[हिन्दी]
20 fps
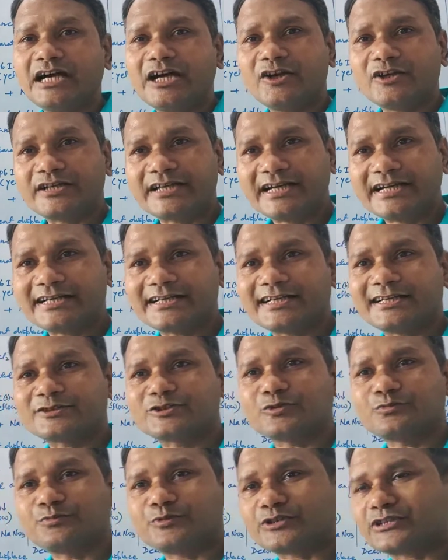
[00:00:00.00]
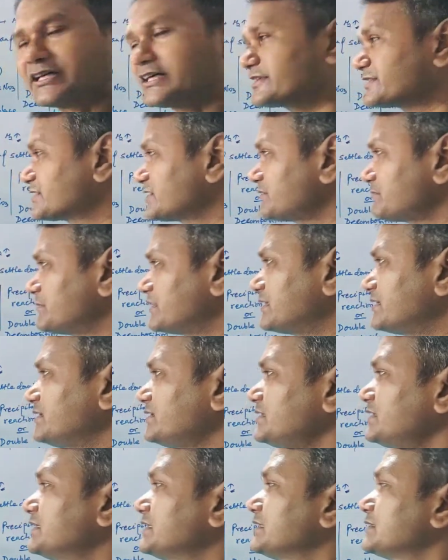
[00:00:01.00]
आयोडाइड का जो पोटाशियम है
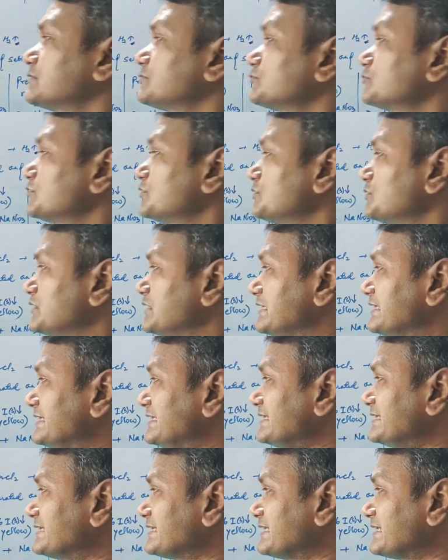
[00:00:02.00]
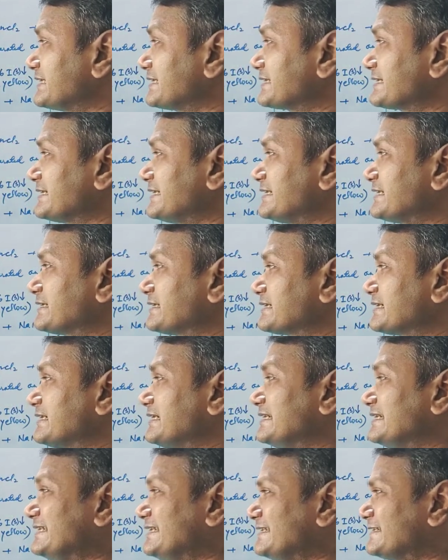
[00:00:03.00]
वो लीड नाइट्रेट के
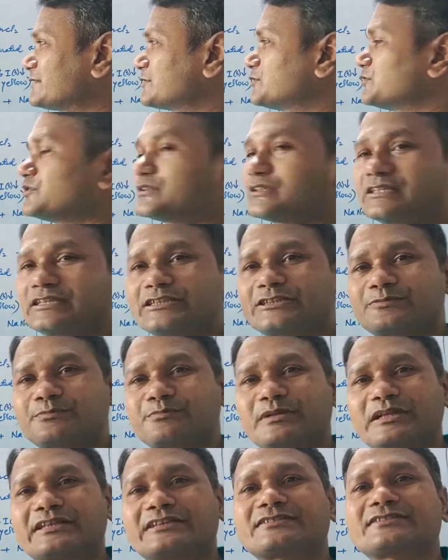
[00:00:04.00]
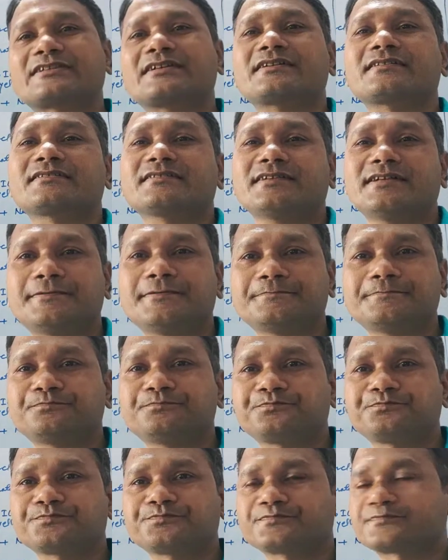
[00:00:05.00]
लीड को डिस्प्लेस कर दिया
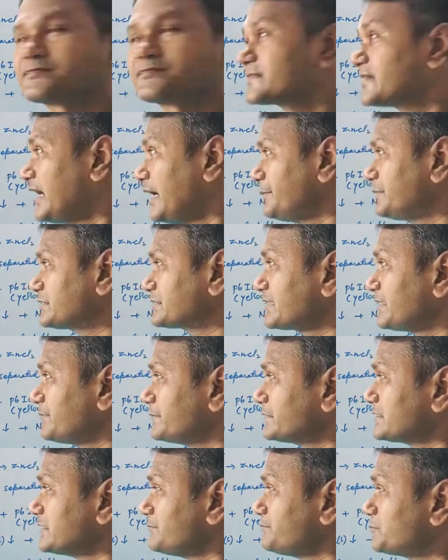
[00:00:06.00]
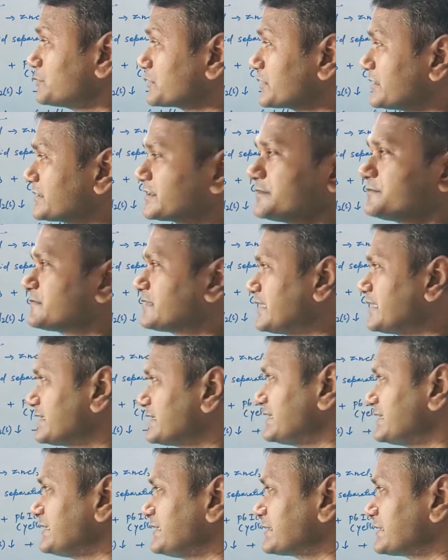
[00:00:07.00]
अब इसका मतलब पोटासियम
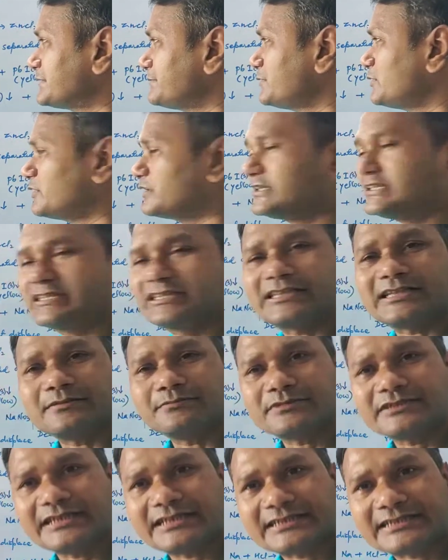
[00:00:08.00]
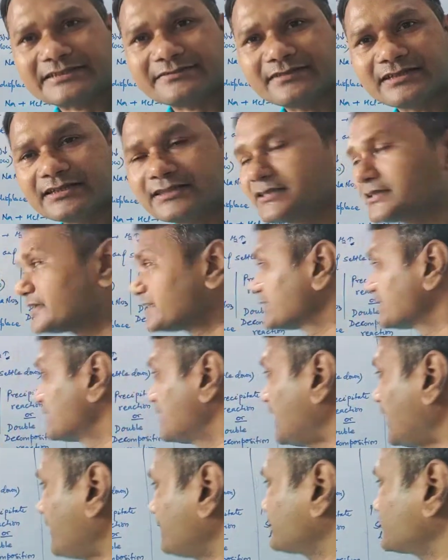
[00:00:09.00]
ज़्यादा रिएक्टिव है और लीड कम रिएक्टिव है
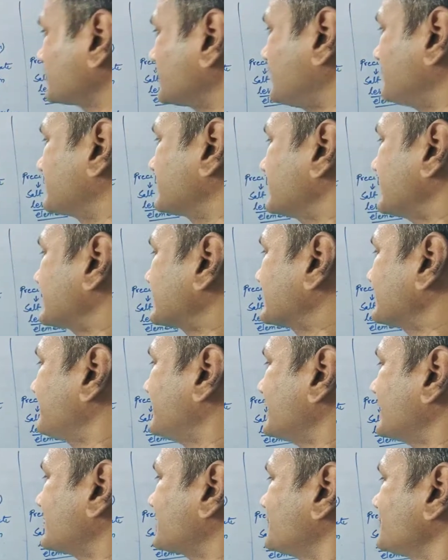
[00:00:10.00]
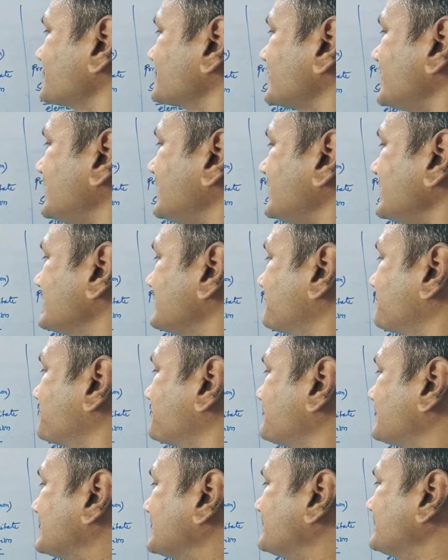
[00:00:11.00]
अब कम रिएक्टिव वाला कौन सा है
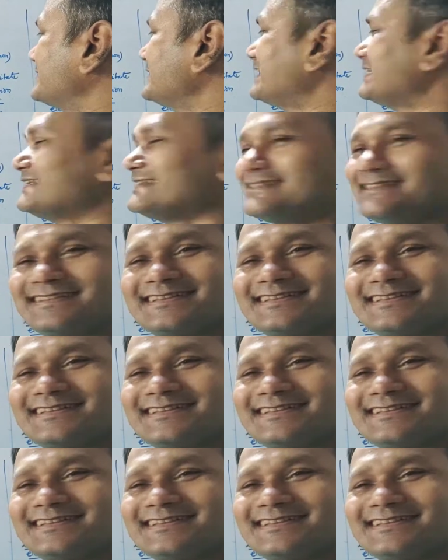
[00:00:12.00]
पीबीआई